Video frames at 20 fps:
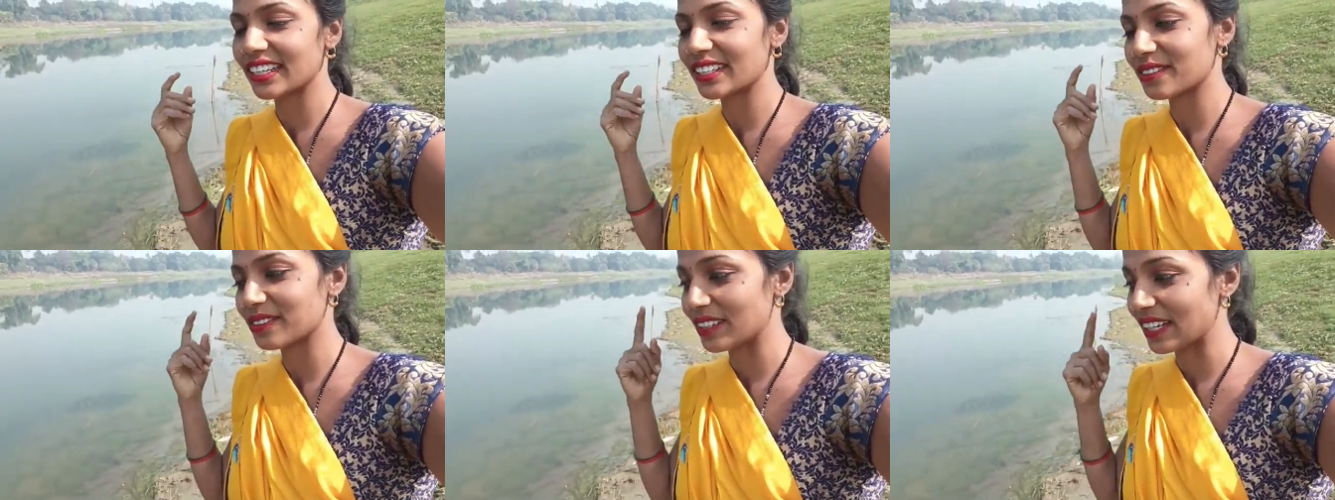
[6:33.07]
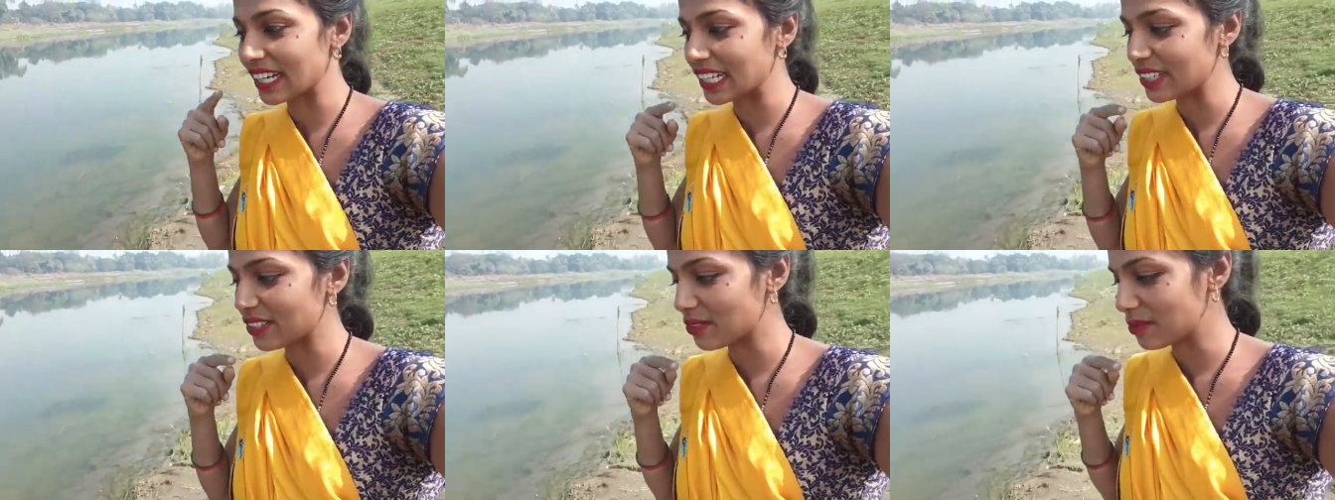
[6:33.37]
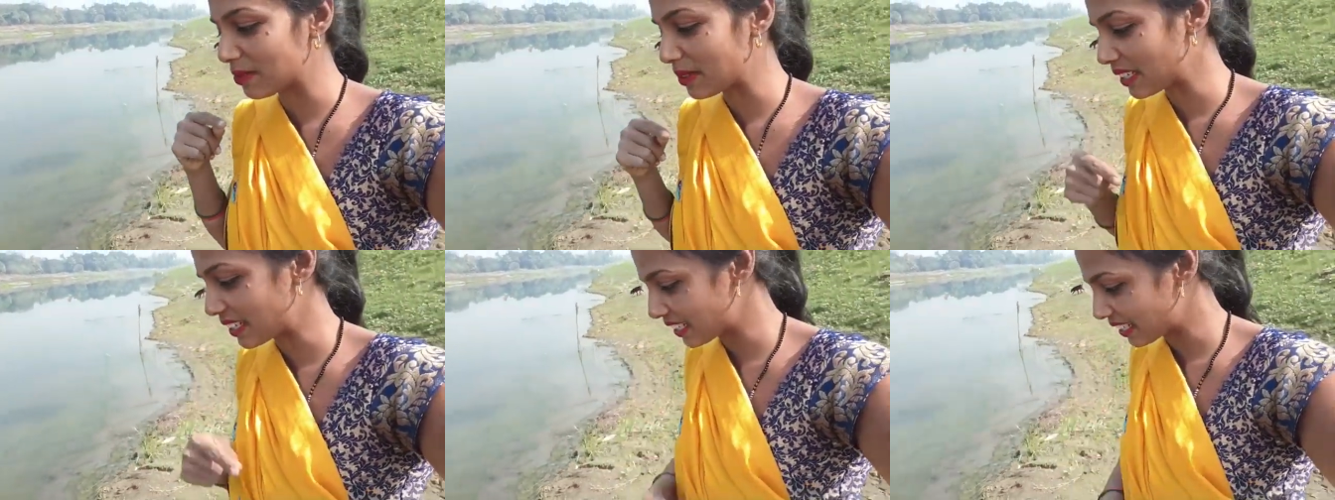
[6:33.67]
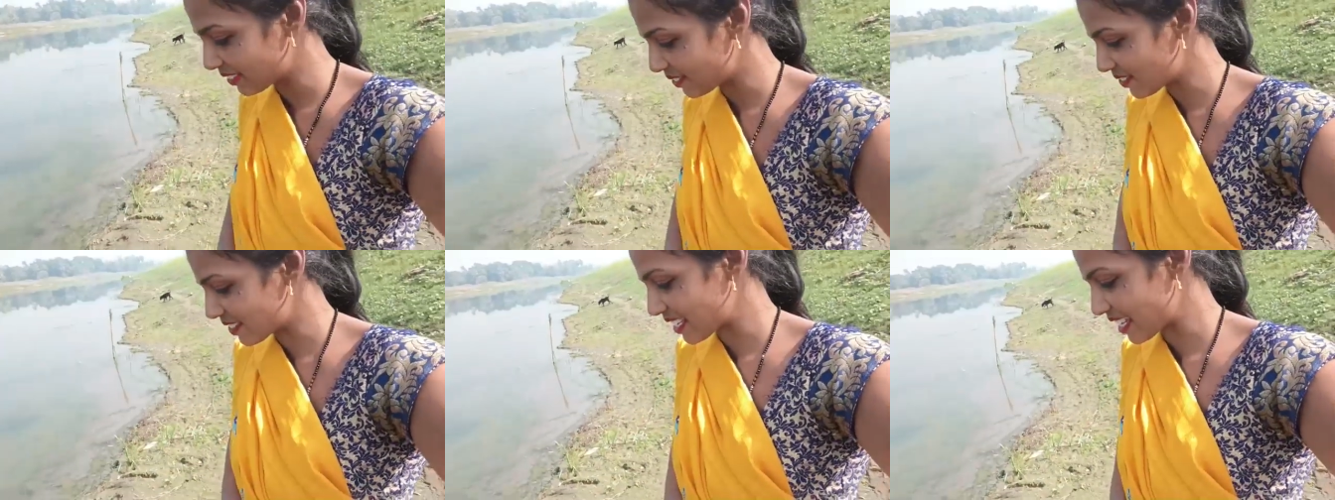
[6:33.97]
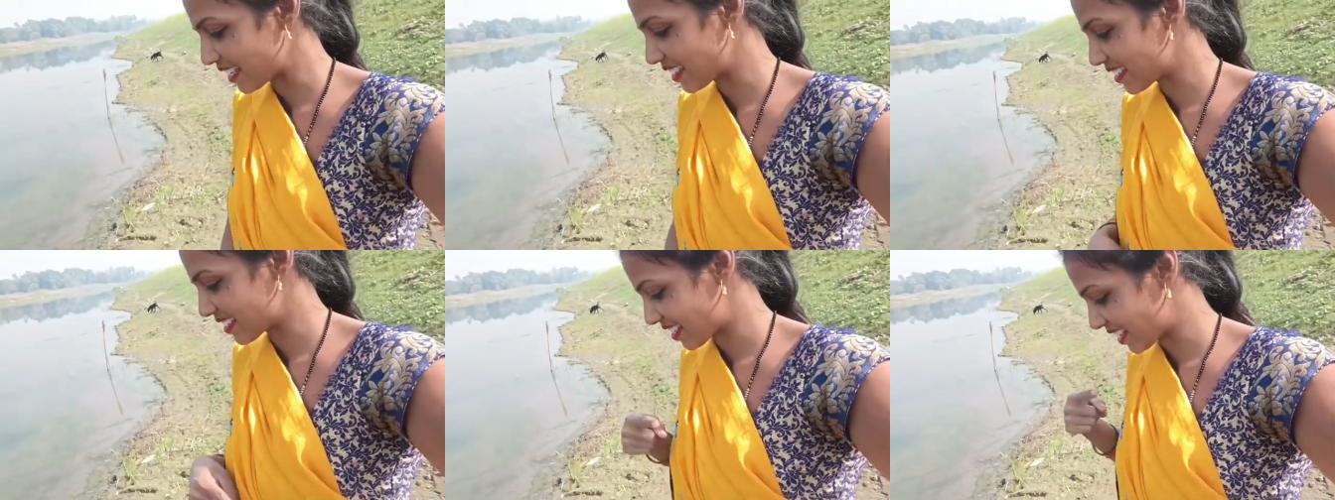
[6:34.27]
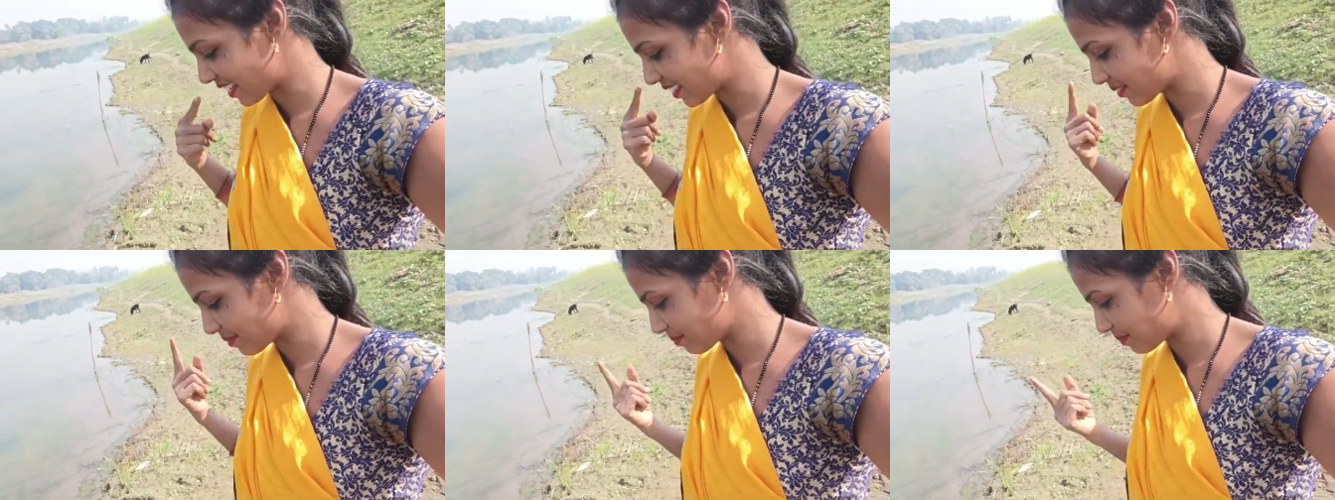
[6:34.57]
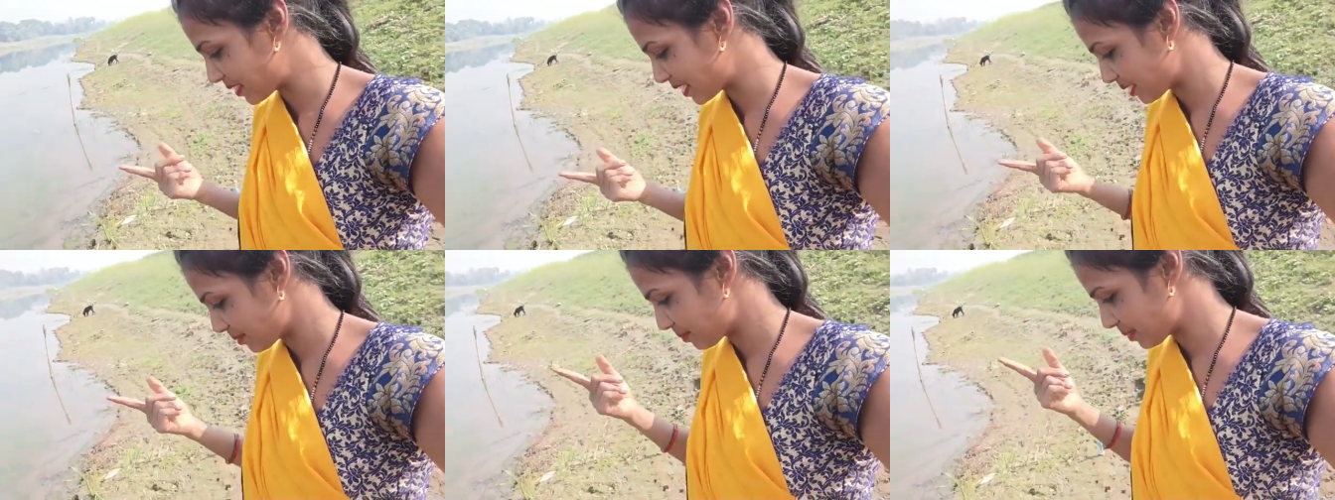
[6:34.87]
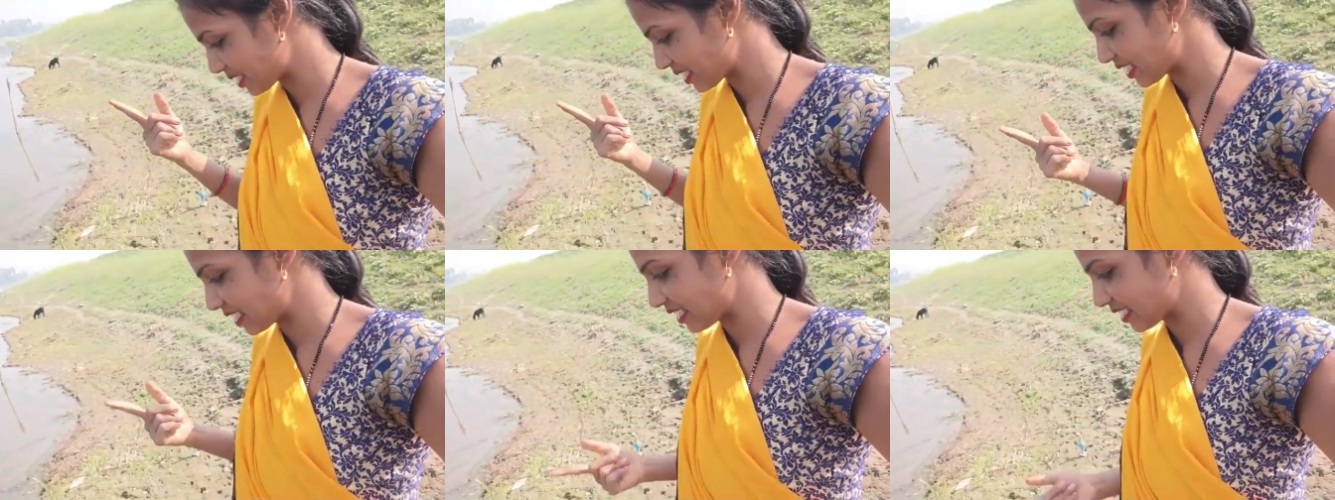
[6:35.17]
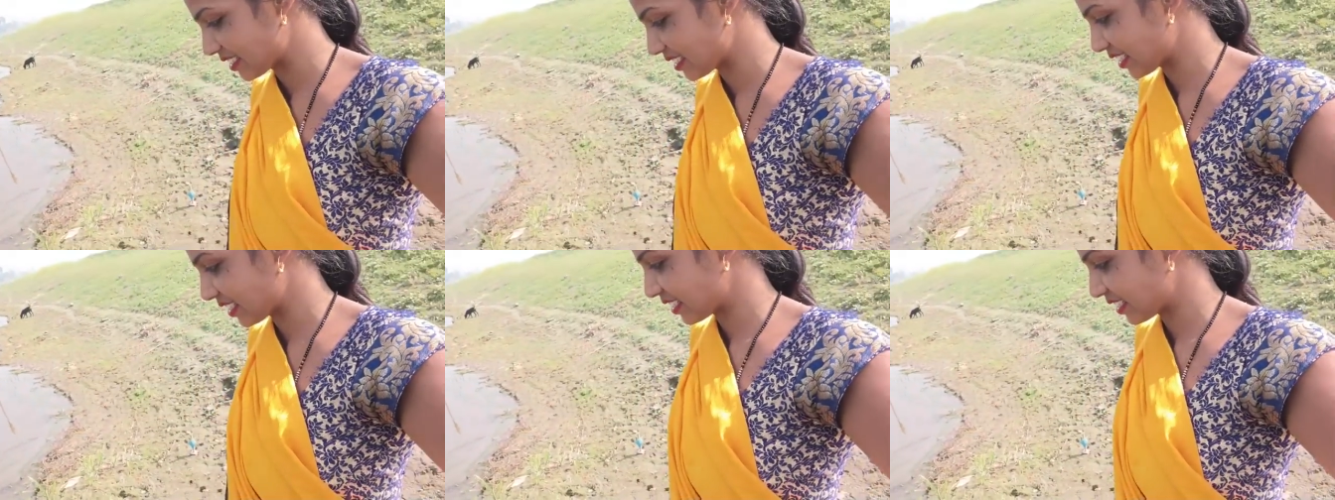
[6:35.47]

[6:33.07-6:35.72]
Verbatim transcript: खाने को मिलेगा तो साथ साथ पीछे पीछे लग जाती